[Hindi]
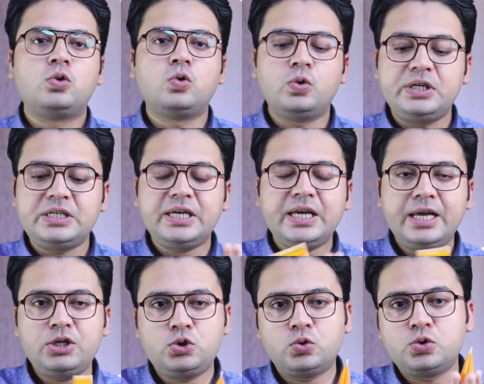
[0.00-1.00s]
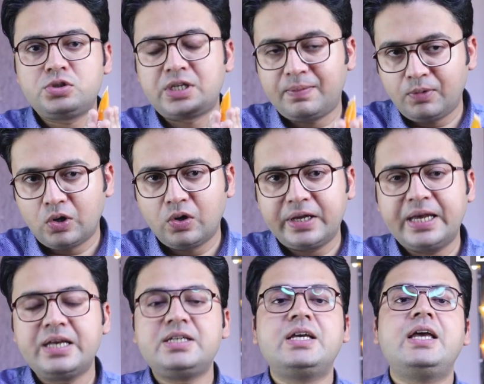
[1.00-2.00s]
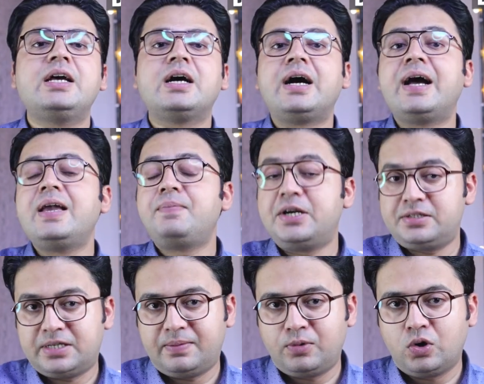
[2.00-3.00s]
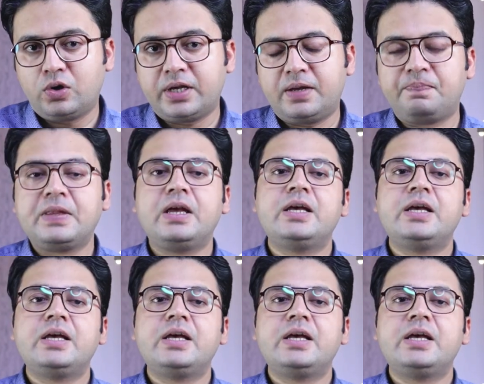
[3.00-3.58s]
तो ये जो सन ब्लॉक है ये एक हाइब्रिड सन ब्लॉक है